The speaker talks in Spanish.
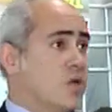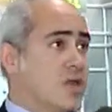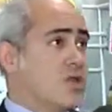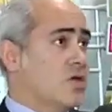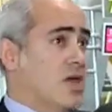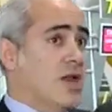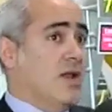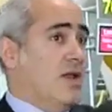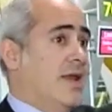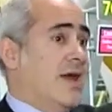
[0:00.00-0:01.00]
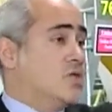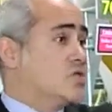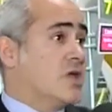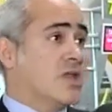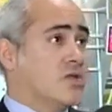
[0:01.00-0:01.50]
adicional. La
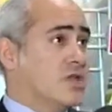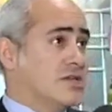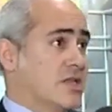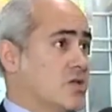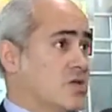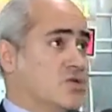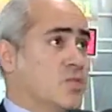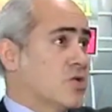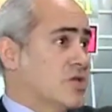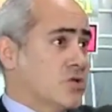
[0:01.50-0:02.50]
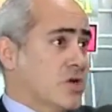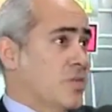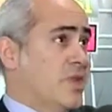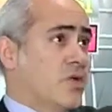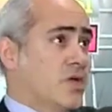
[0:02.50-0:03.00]
consolidación del sector es un proceso que
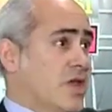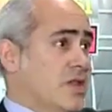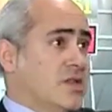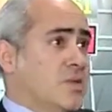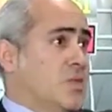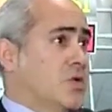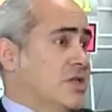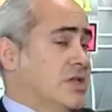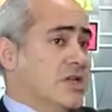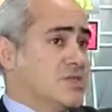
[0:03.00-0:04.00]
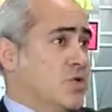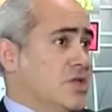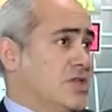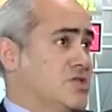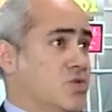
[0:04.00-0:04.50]
empezó ya hace tiempo, que tiene
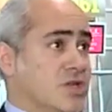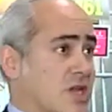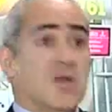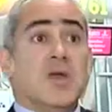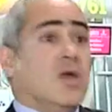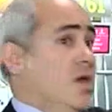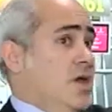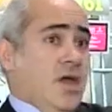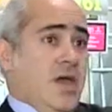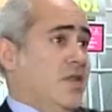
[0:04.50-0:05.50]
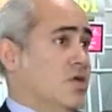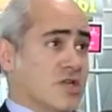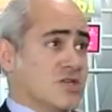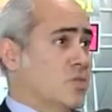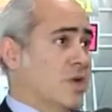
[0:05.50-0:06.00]
exponentes muy desarrollados eh, de
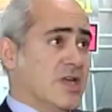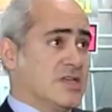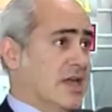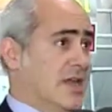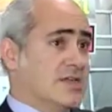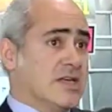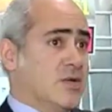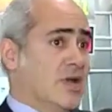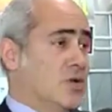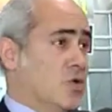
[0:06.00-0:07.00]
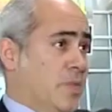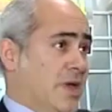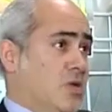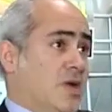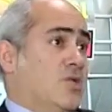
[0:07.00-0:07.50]
otras compañías aéreas a nivel
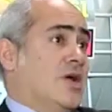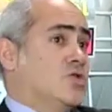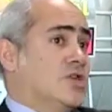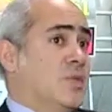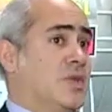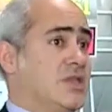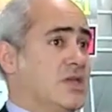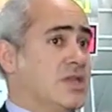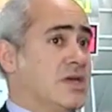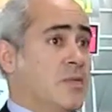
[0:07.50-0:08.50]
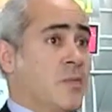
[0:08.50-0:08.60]
europeo, era una cosa pendiente